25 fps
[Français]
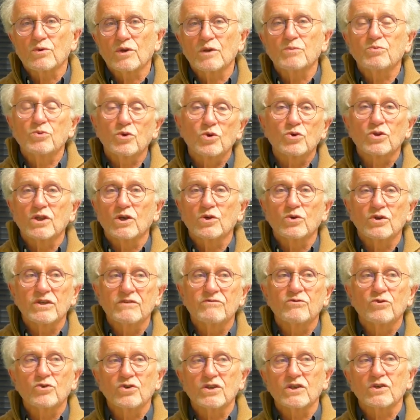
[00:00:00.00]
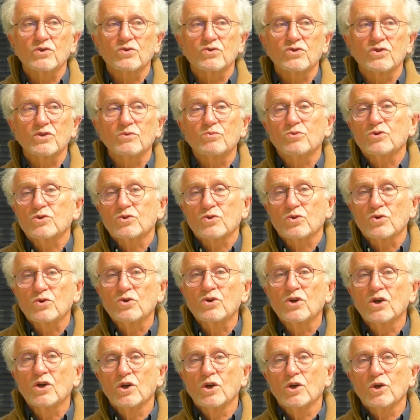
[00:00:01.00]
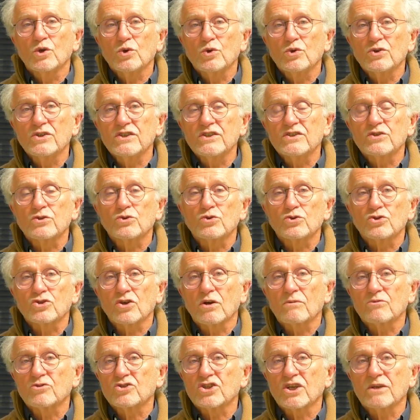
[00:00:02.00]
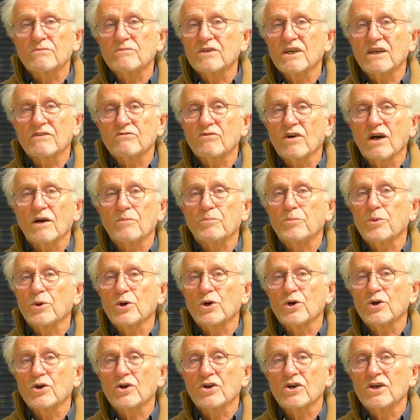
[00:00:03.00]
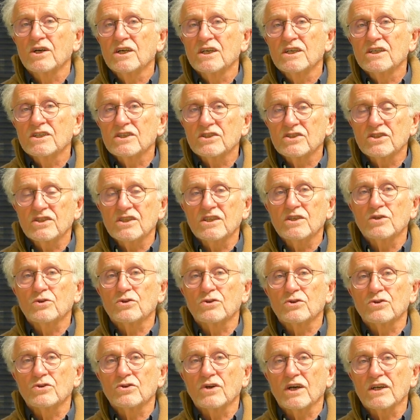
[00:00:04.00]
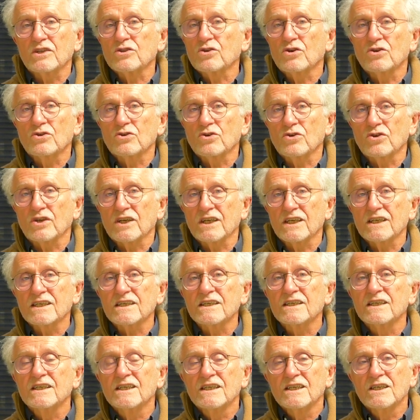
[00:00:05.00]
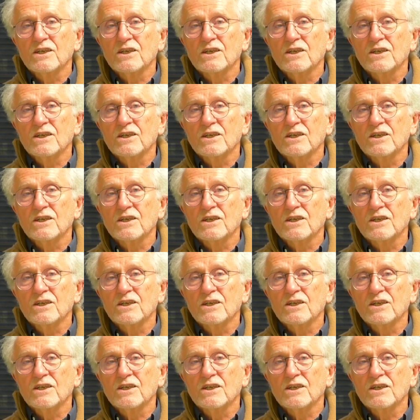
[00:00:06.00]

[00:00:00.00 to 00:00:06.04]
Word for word: Et puis on a évoqué aussi, puisque Ulysse ne semble jamais avoir peur ni être en colère,